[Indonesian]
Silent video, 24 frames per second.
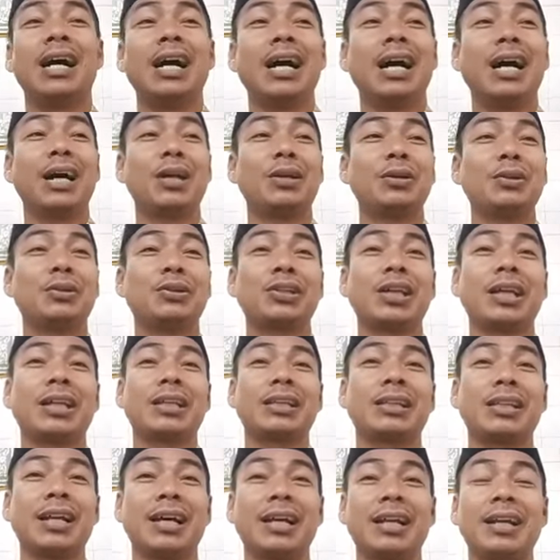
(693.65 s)
ada
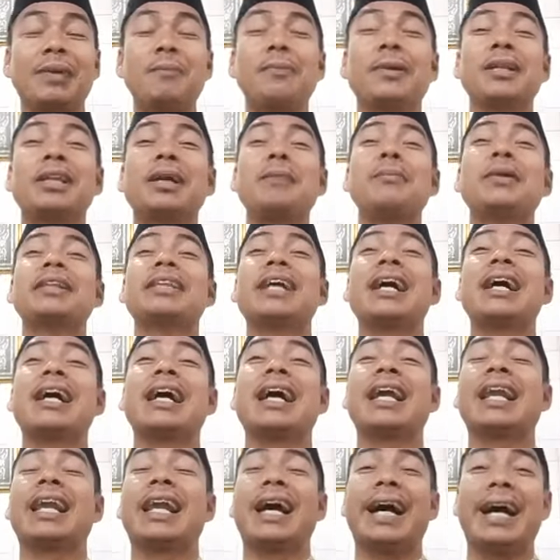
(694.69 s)
setan Nampak tak pantang
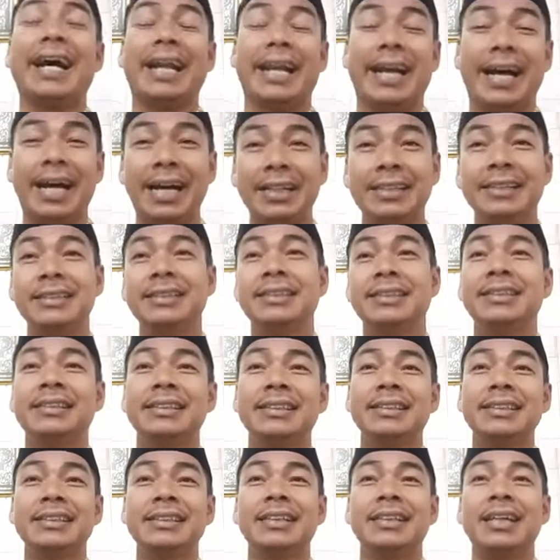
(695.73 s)
kalah lah
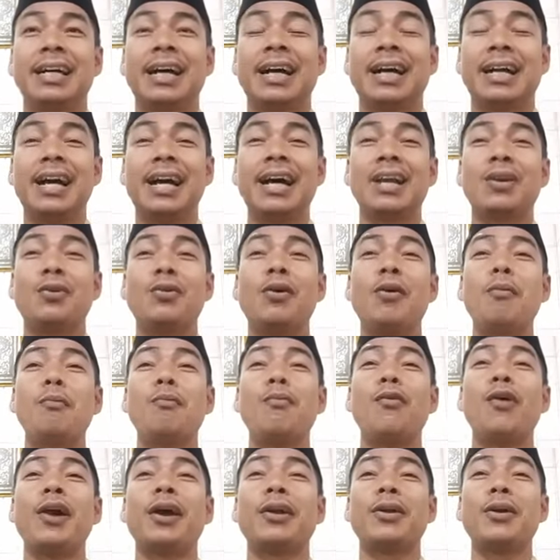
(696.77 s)
na
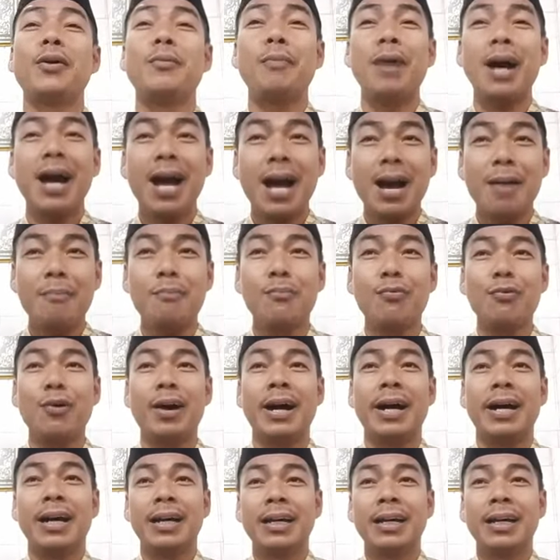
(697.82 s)
domuah do mamuh